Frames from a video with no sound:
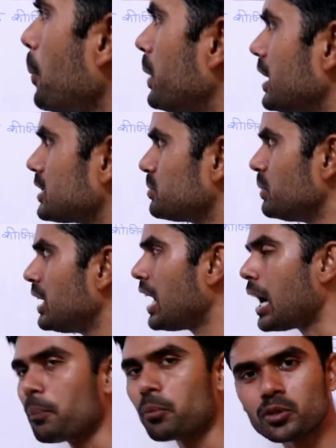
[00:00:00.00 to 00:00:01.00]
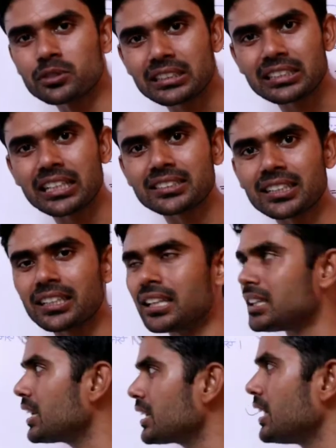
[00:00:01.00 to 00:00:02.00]
अब इसमें आपको सीधा सा
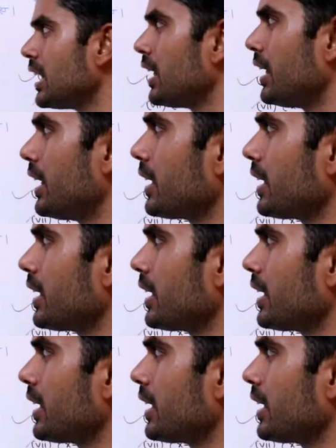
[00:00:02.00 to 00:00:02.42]
ये देखना है